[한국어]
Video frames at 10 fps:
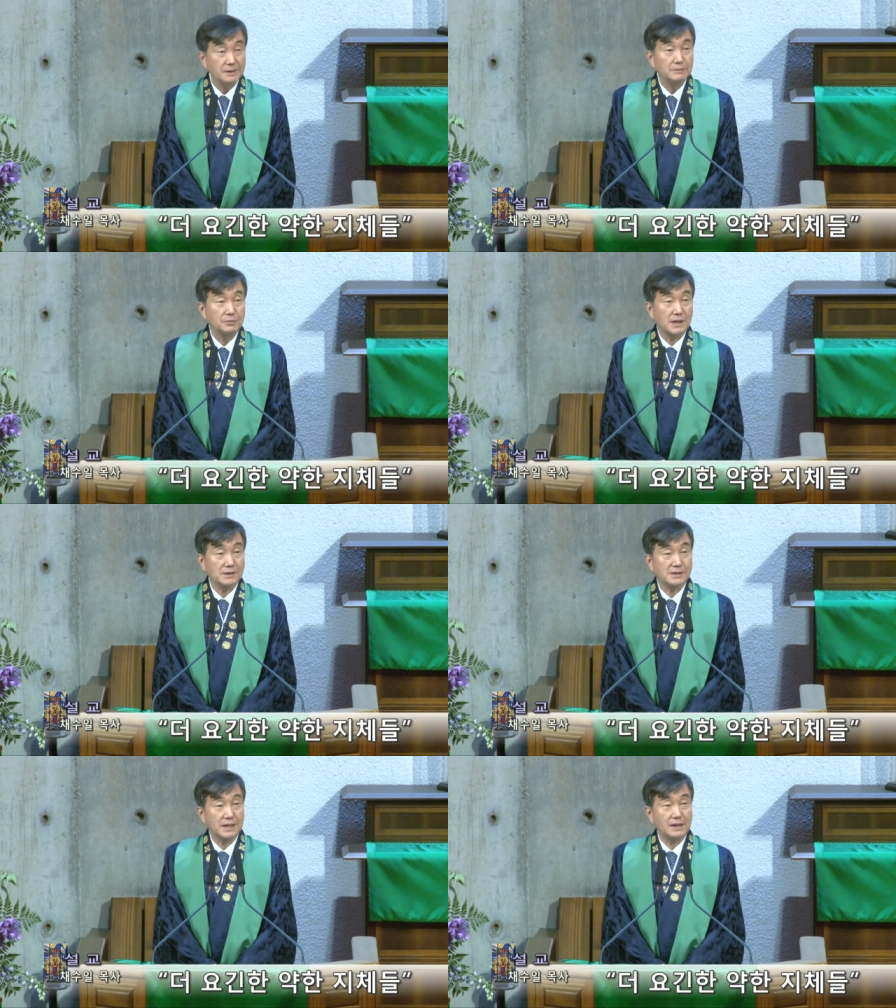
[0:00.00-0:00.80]

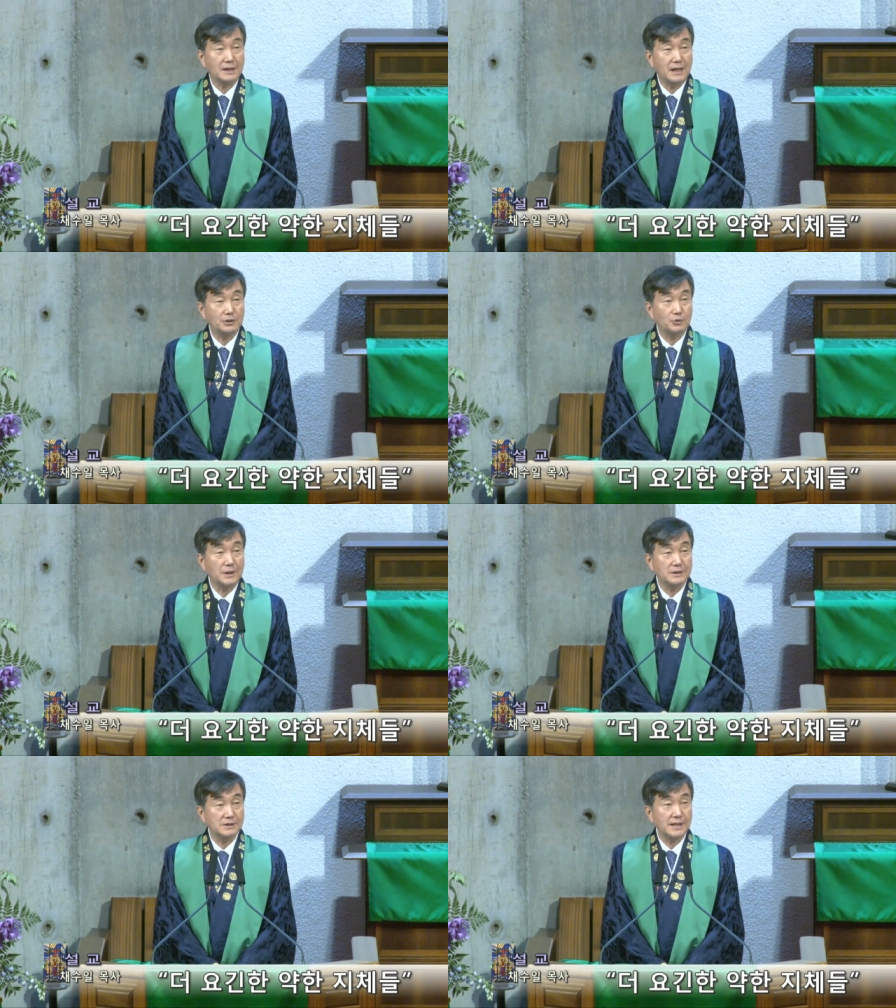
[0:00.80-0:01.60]
프랑스 아까
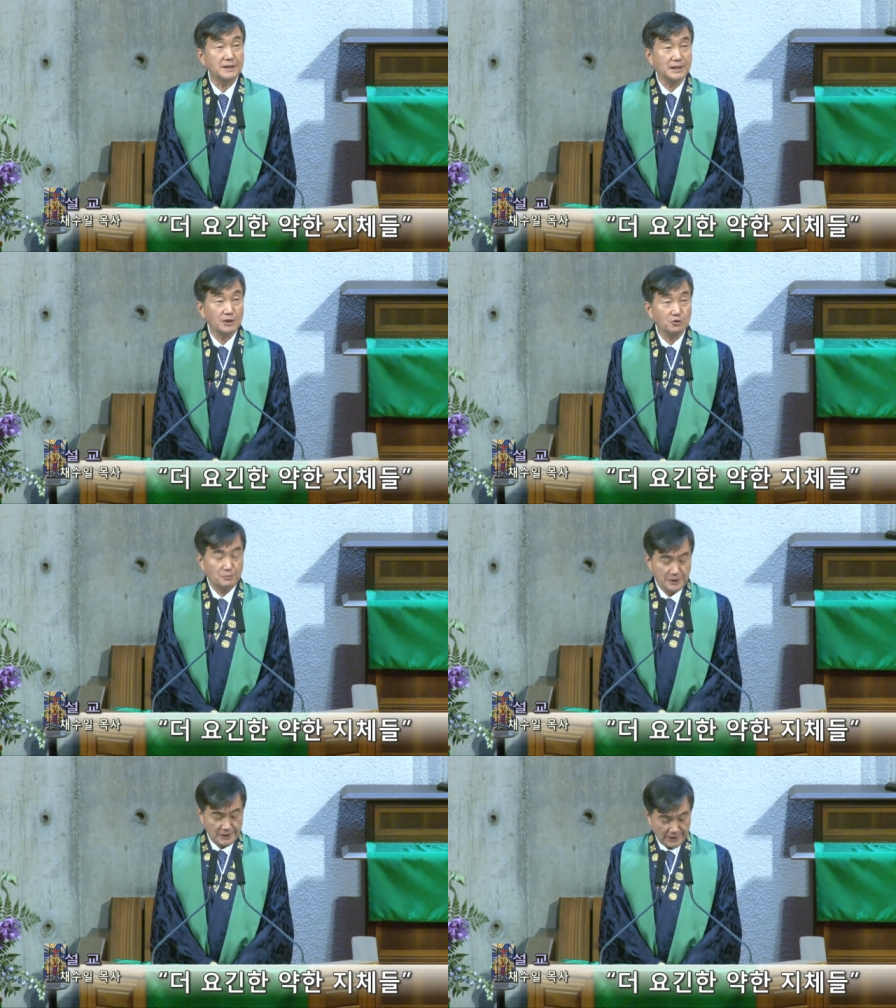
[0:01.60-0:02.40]
앙투안 드 생텍
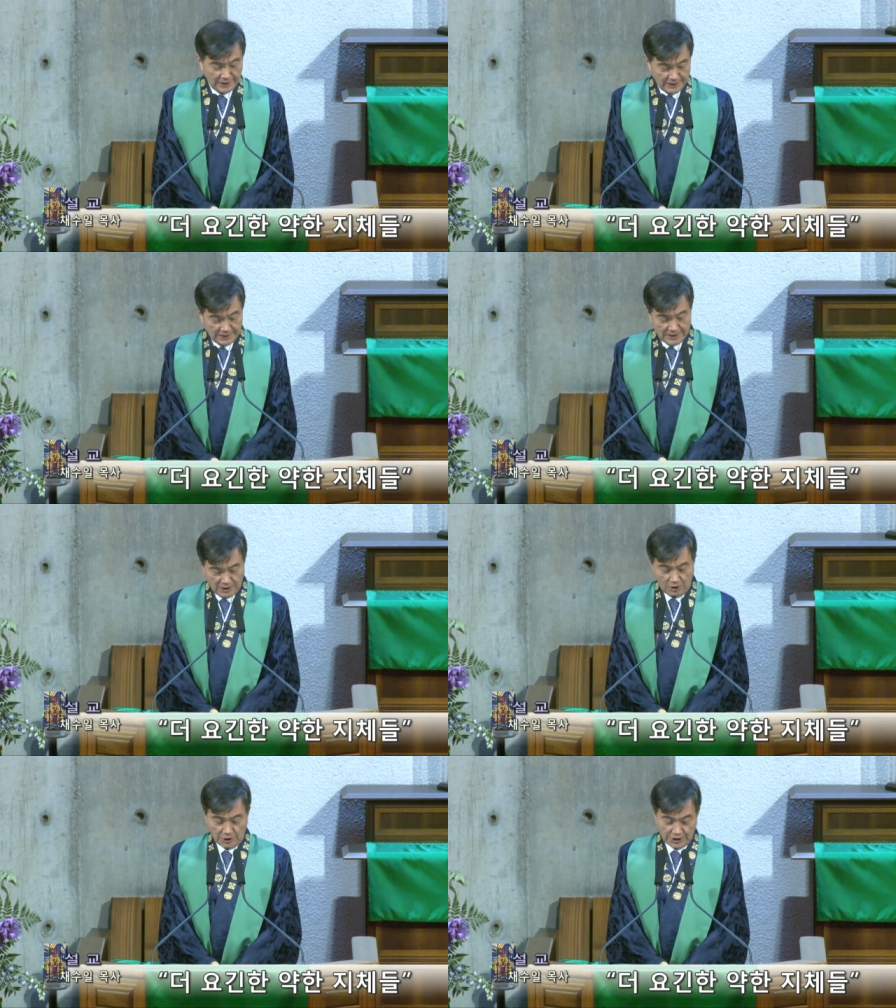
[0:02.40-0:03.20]
주페이
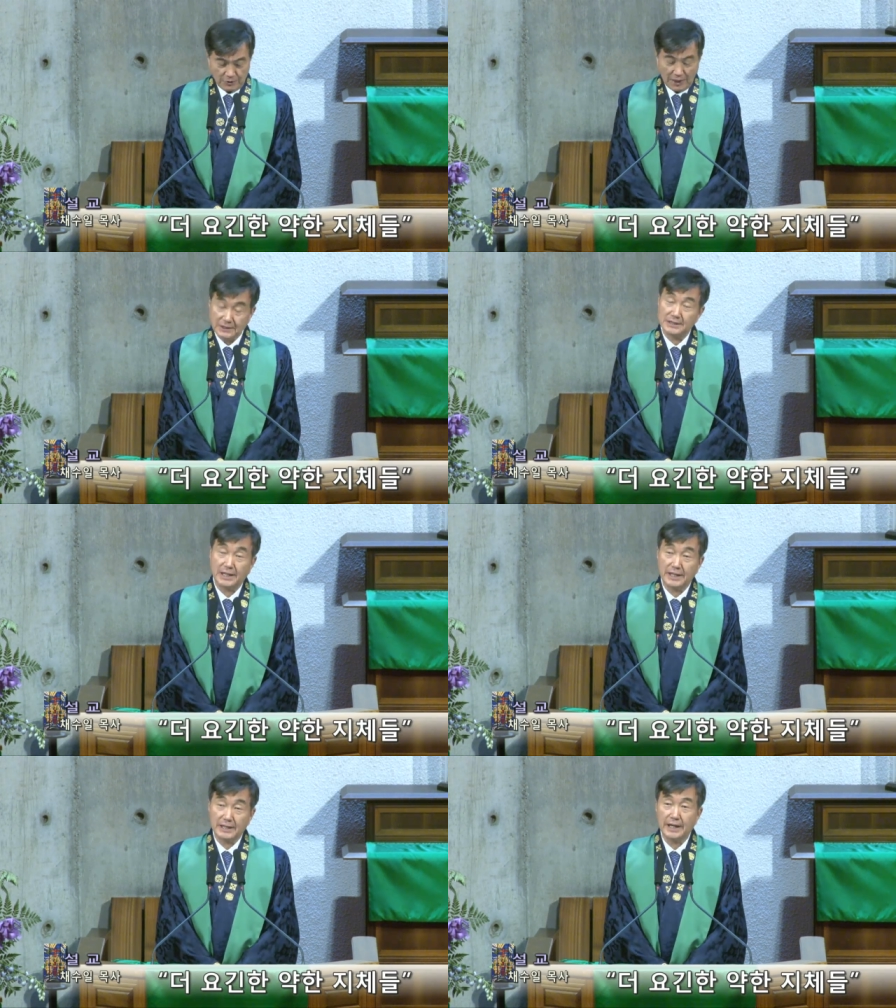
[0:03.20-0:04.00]
어린
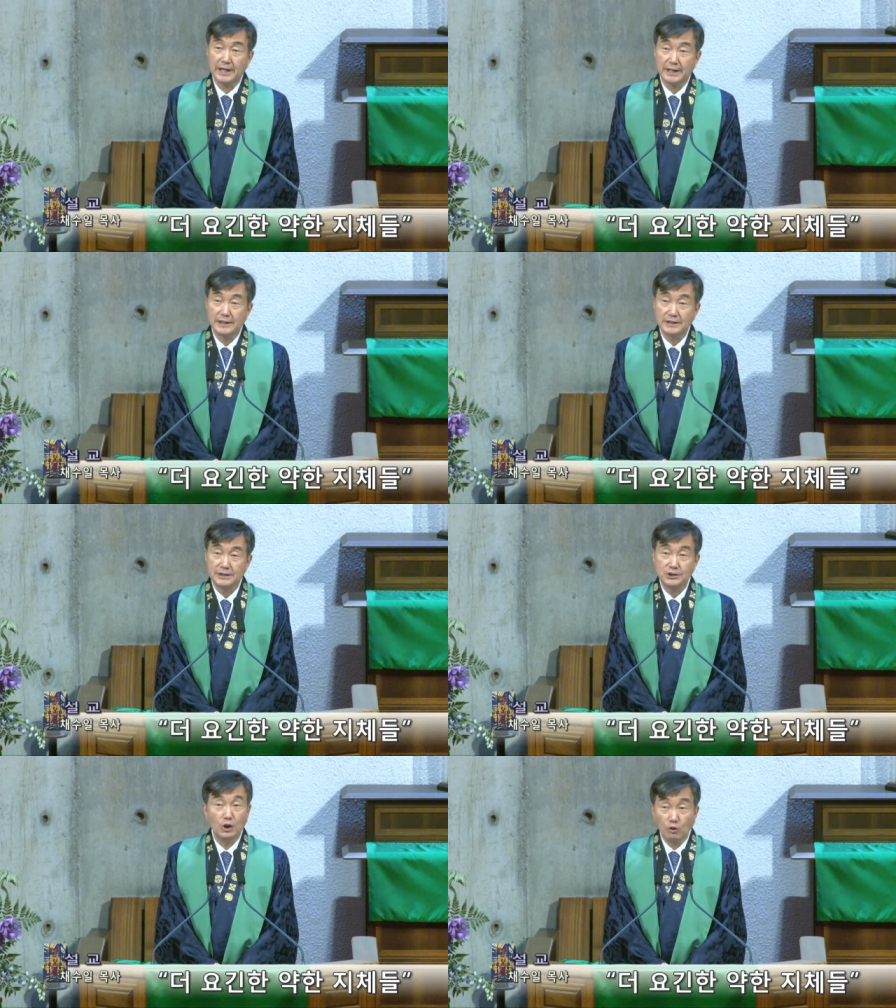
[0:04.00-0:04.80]
왕자에게
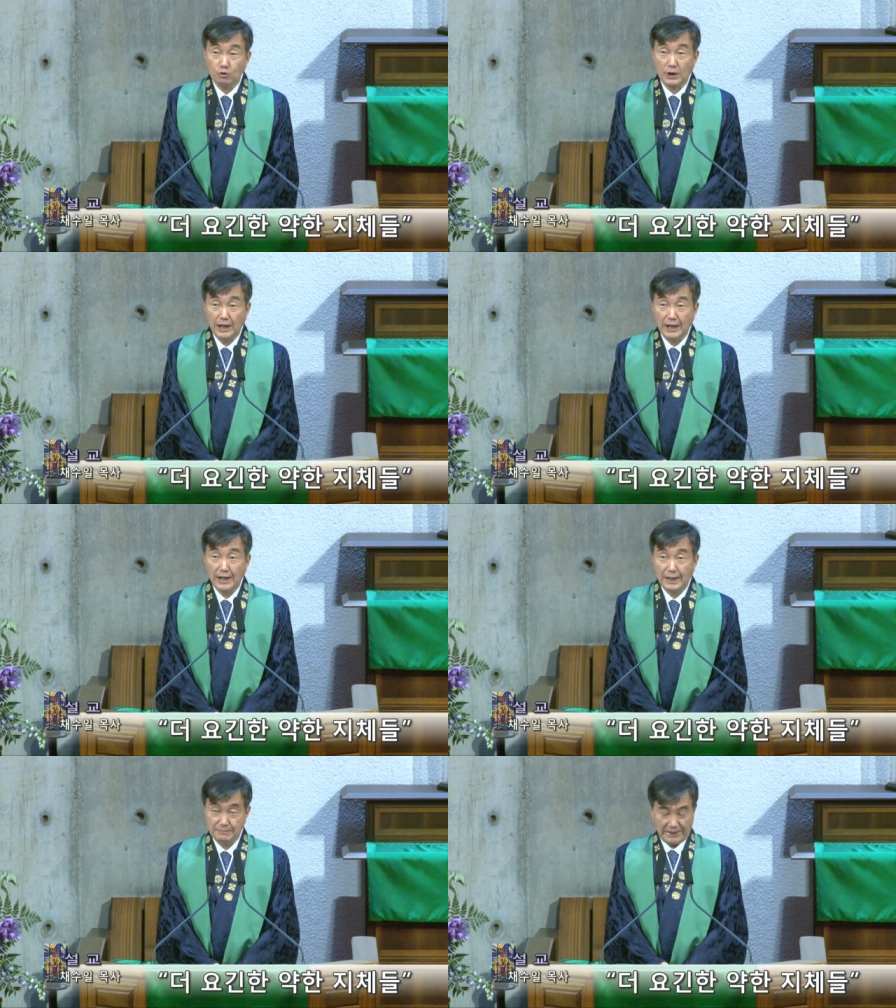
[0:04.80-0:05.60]

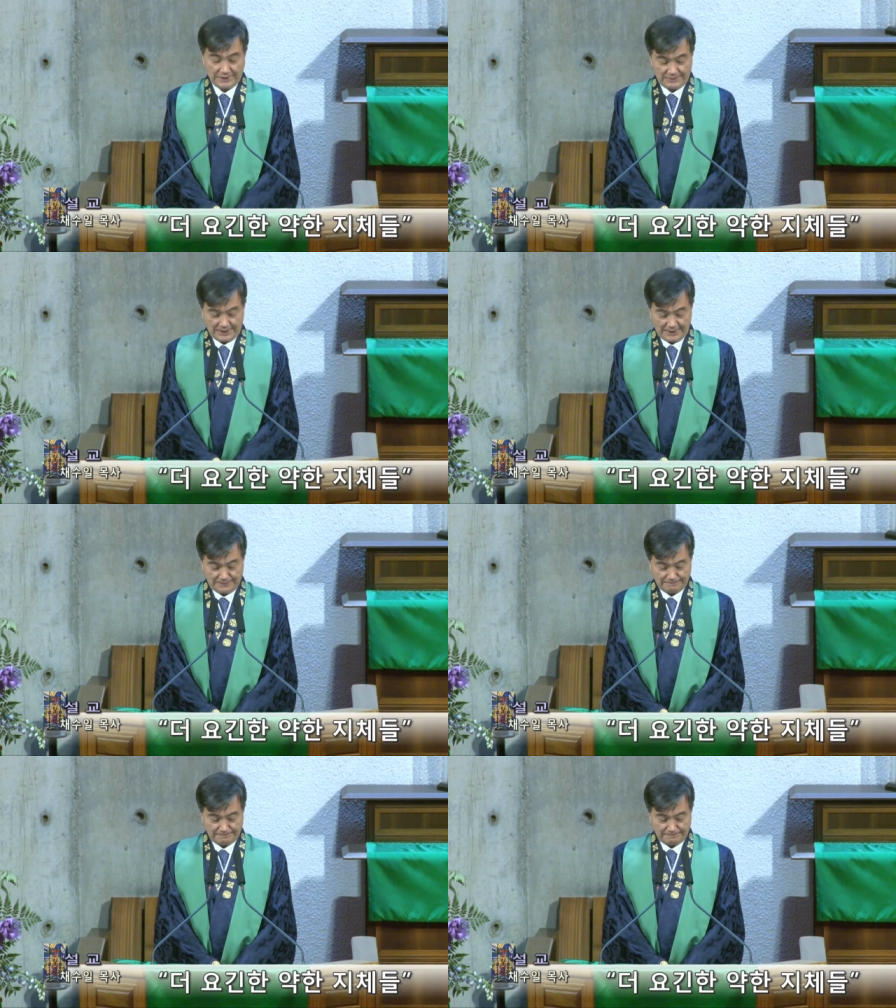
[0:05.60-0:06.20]
여우가 한 말입니다.